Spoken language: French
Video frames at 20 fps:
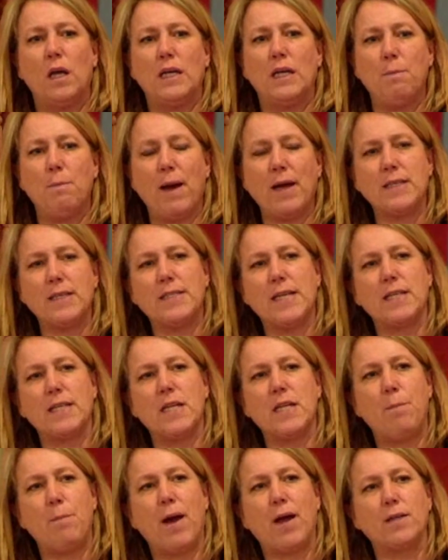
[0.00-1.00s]
les parisiennes
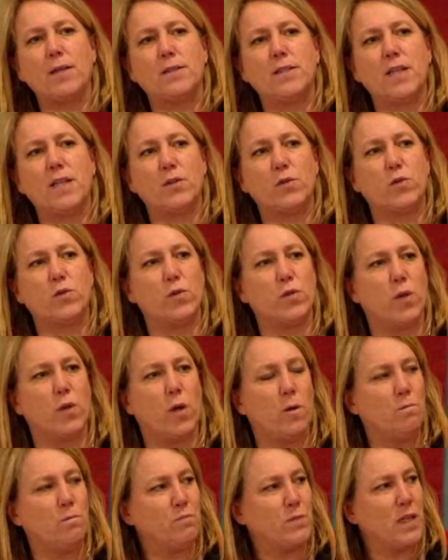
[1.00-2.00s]
et les parisiens de
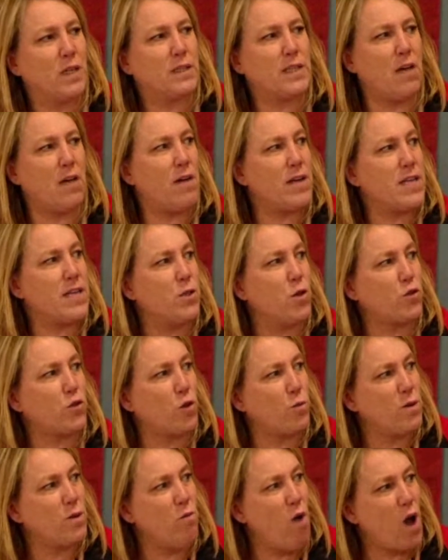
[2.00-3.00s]
euh, travailler
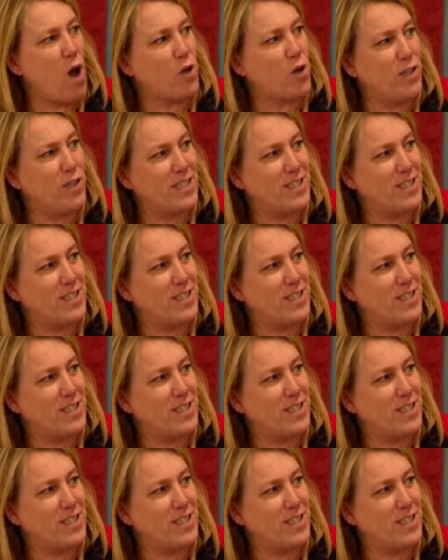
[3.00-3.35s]
notre mémoire